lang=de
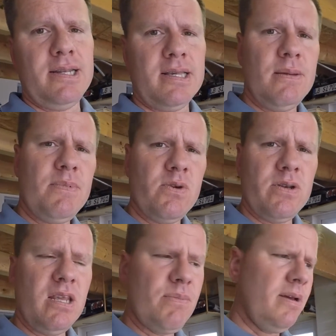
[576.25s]
Das gibt es
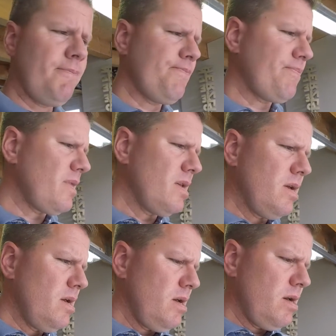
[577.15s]
heute nicht mehr.
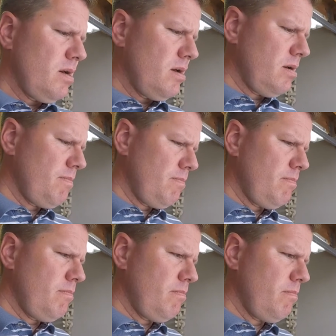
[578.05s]
Ähm,
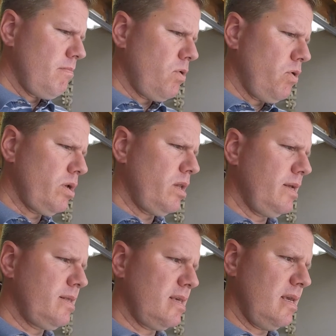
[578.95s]
heute
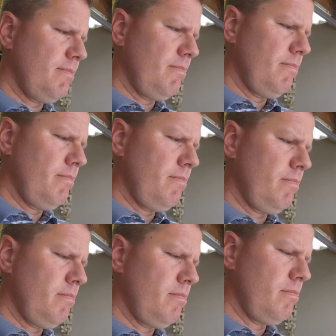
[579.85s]
liegt es
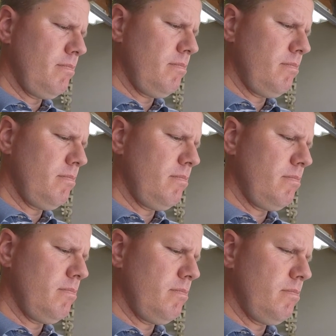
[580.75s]
in
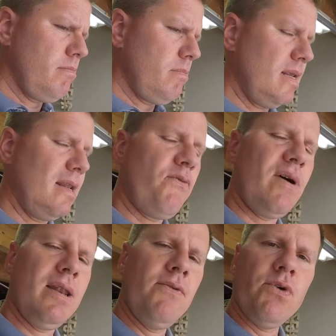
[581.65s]
der
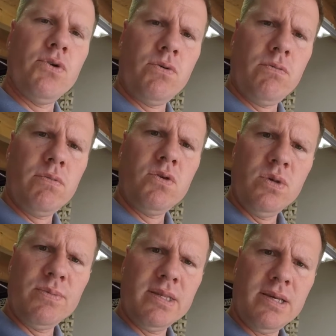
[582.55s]
Verantwortung, so
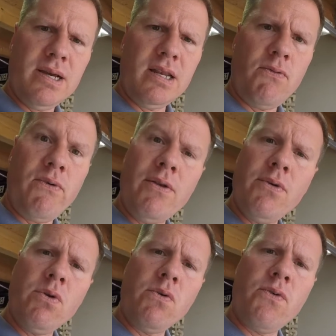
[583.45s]
muss man sagen, in der
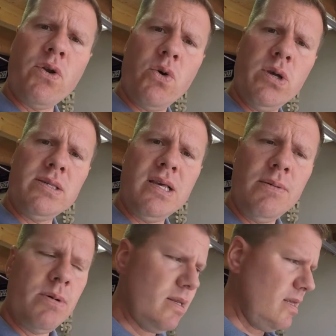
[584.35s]
Verantwortung von euch
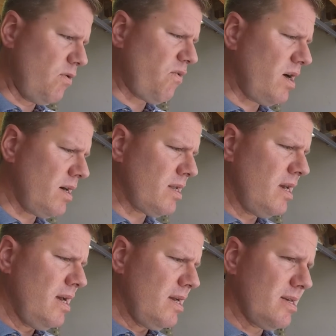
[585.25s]
selber, die ihr fahrt,
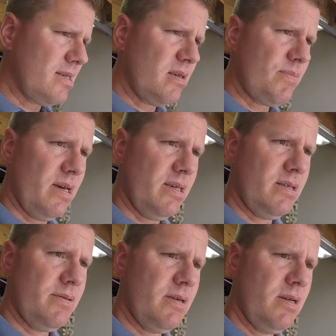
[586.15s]
dass es passt.